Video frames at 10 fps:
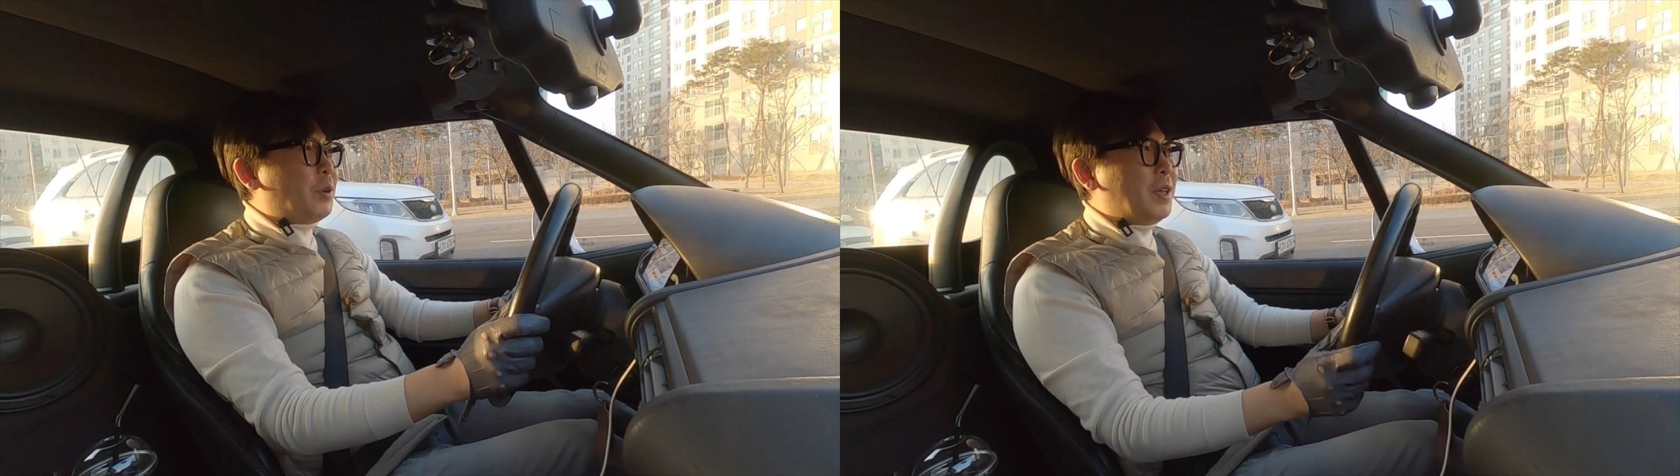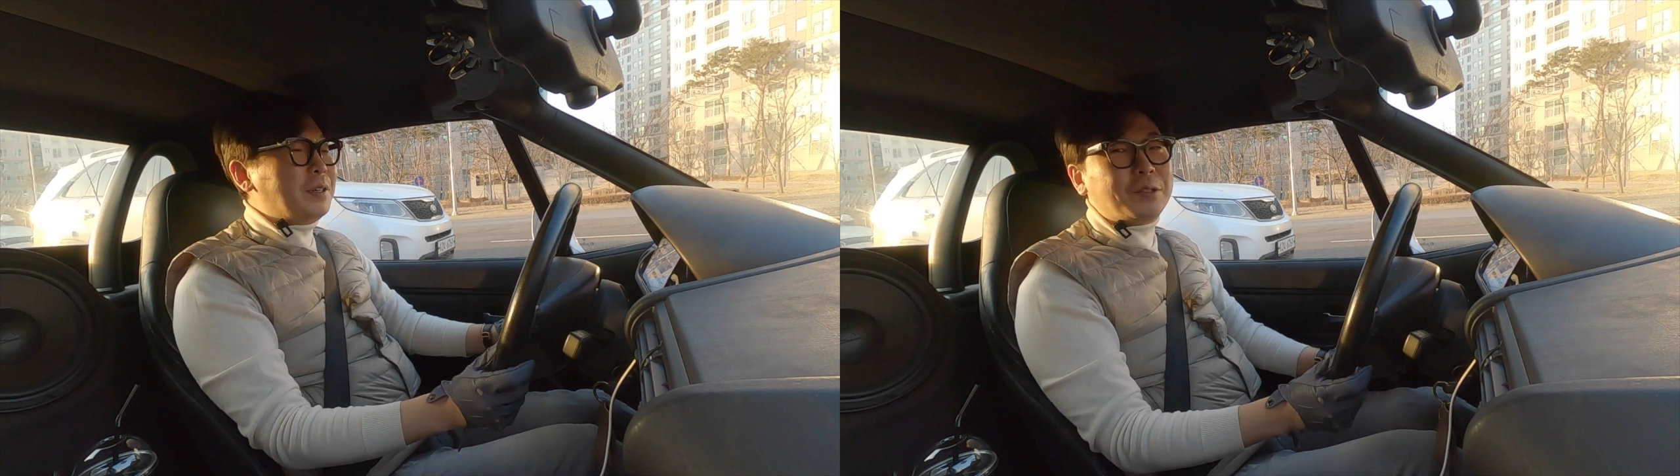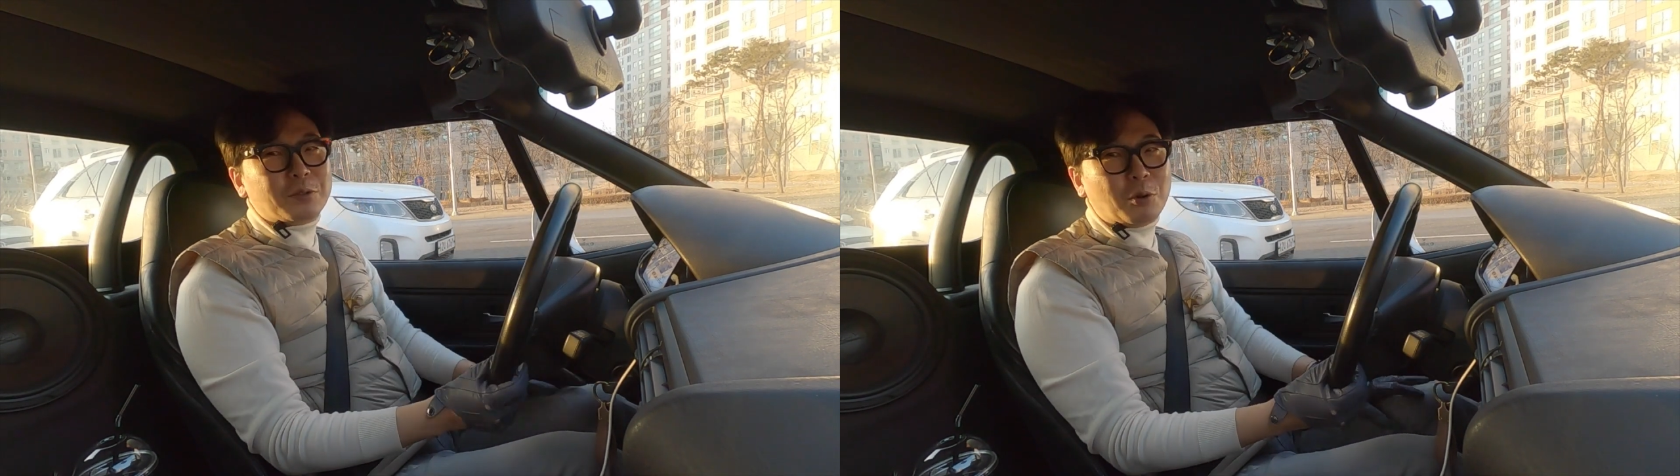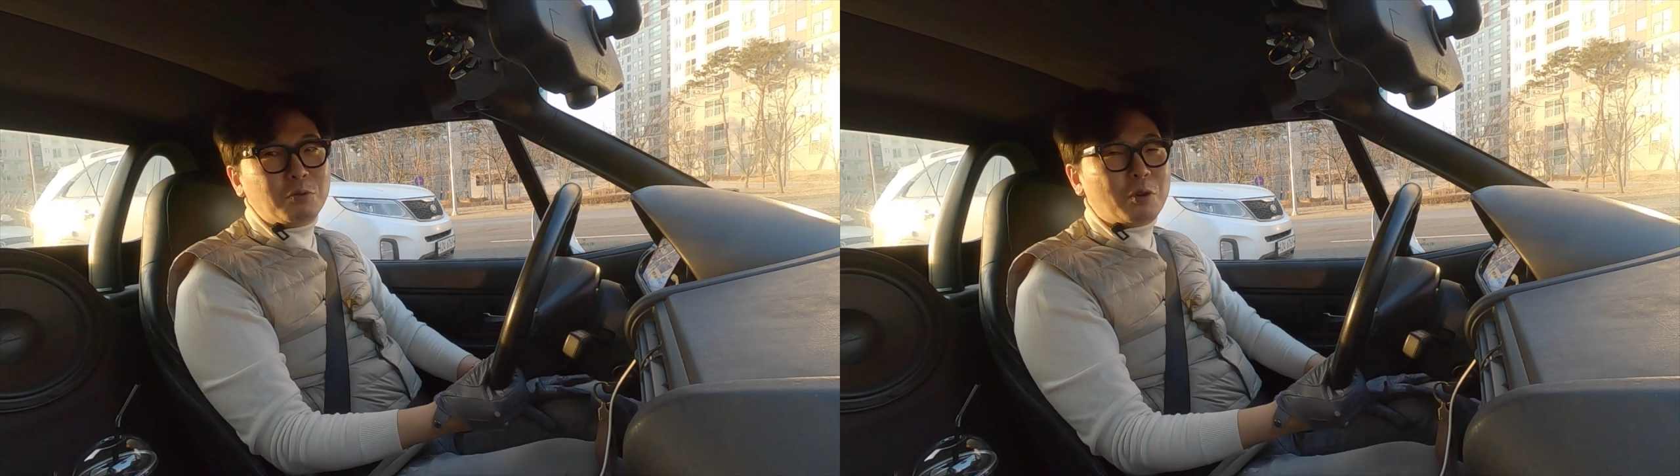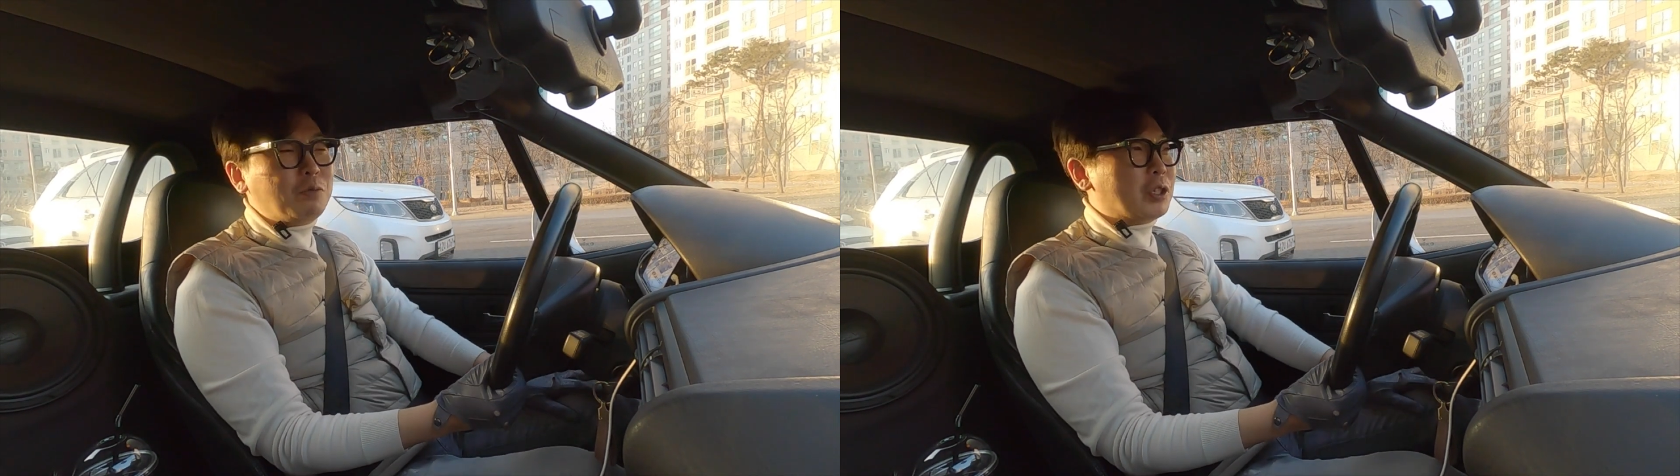휠은
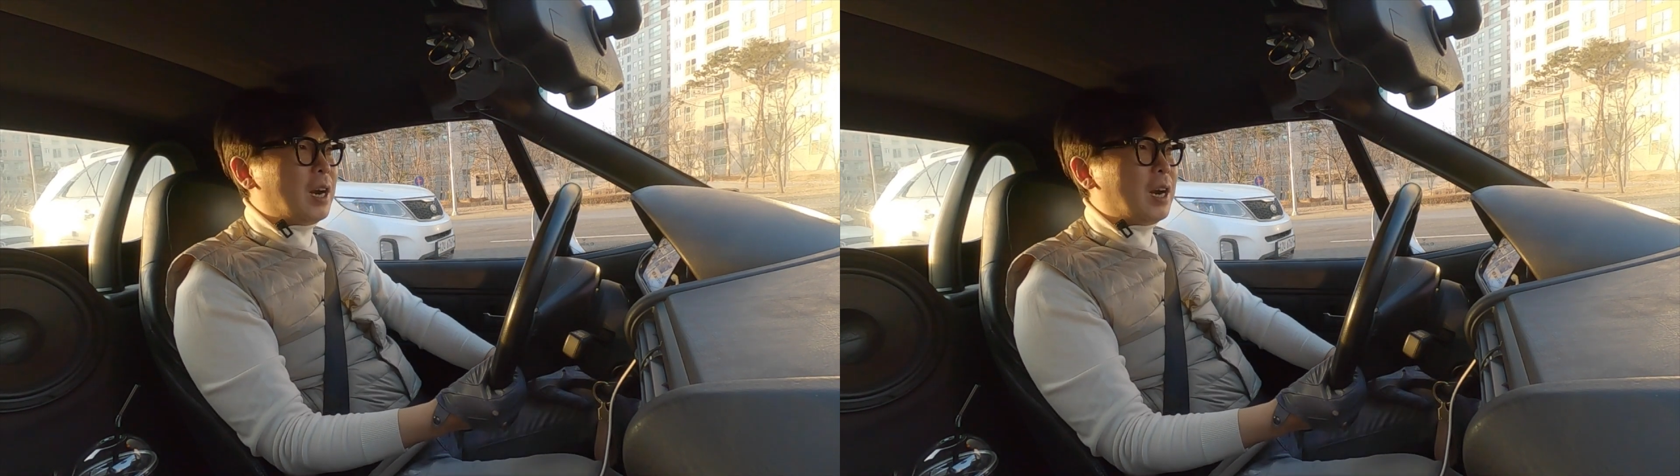너무너무